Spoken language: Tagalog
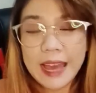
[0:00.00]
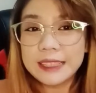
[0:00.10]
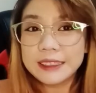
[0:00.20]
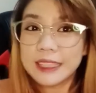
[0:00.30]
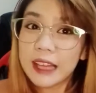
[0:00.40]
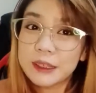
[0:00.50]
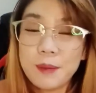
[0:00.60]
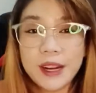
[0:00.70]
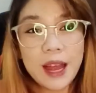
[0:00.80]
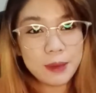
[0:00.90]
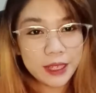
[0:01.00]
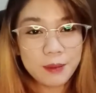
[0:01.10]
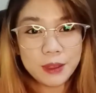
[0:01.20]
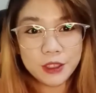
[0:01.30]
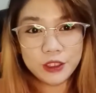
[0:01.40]
dahil tiyak na marami
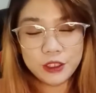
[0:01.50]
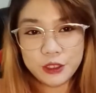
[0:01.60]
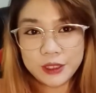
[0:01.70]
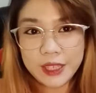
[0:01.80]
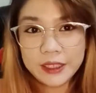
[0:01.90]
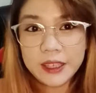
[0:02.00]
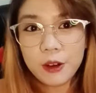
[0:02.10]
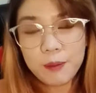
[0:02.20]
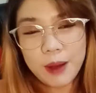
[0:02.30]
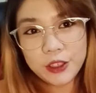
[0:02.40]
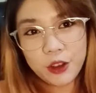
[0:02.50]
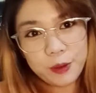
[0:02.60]
kang matututunan kung paano